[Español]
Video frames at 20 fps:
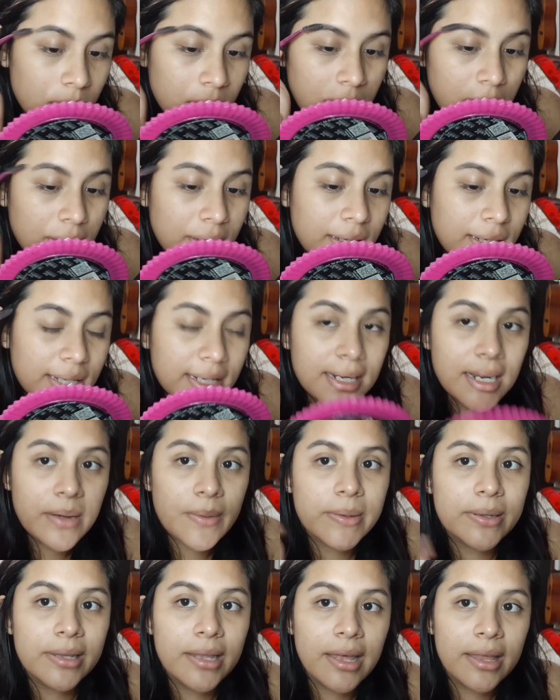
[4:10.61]
y la
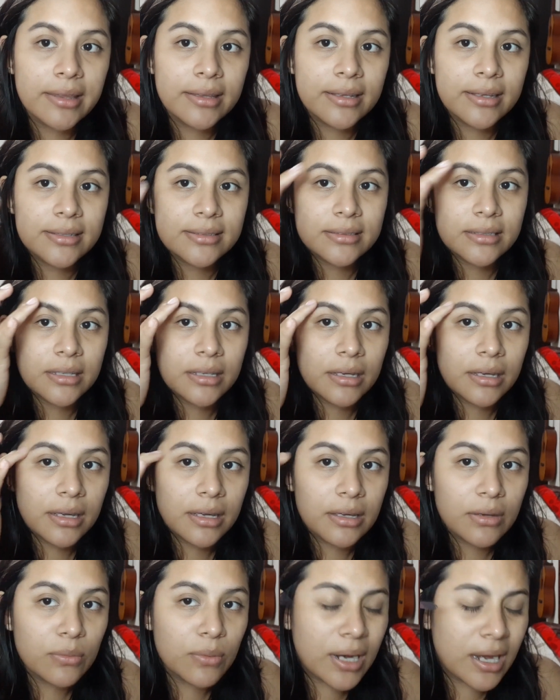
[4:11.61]
verdad es que
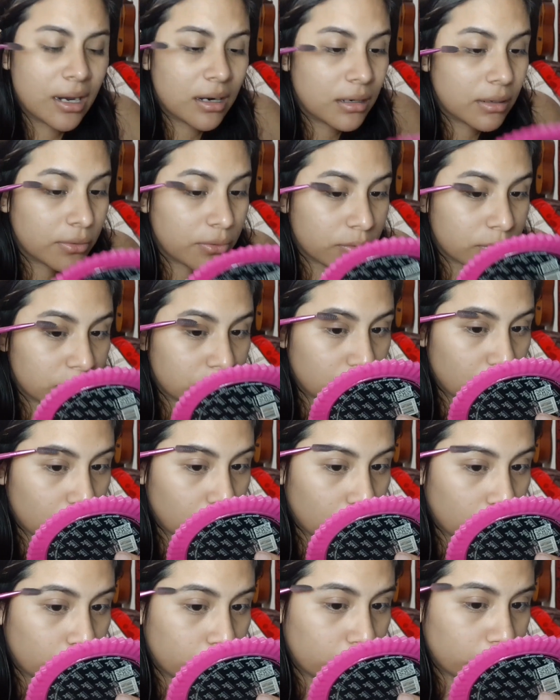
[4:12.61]
igual nos
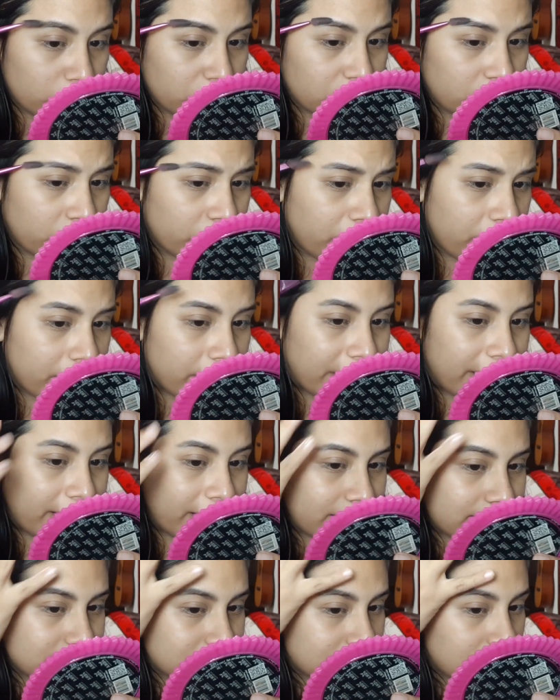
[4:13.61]
dio un poquito de
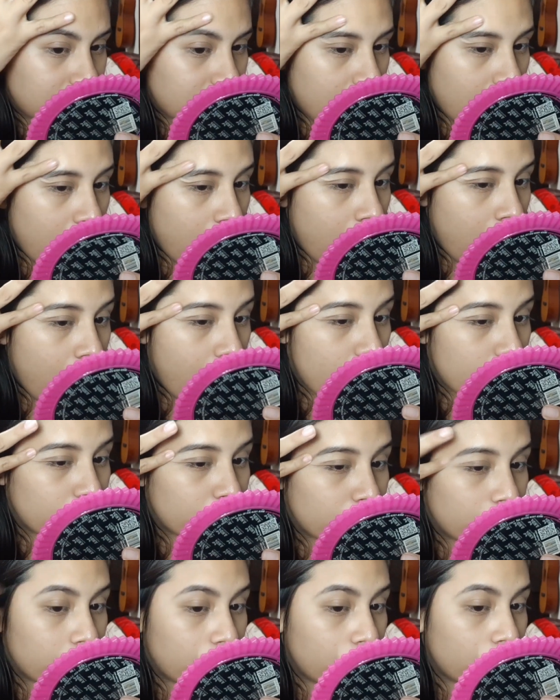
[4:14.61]
malas
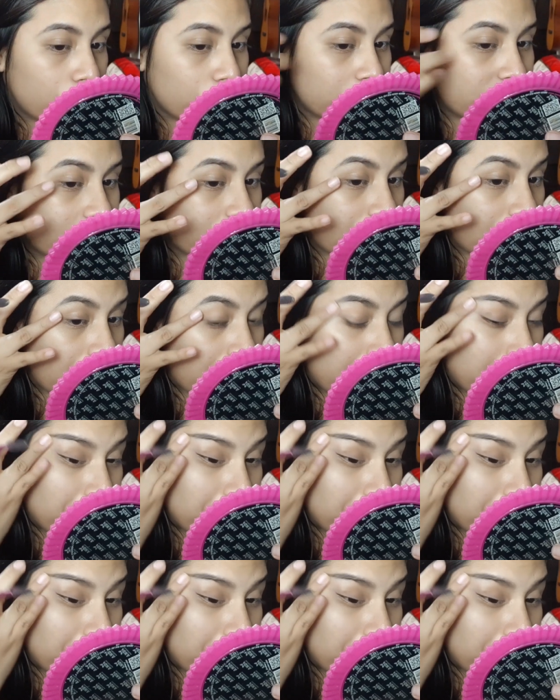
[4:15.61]
porque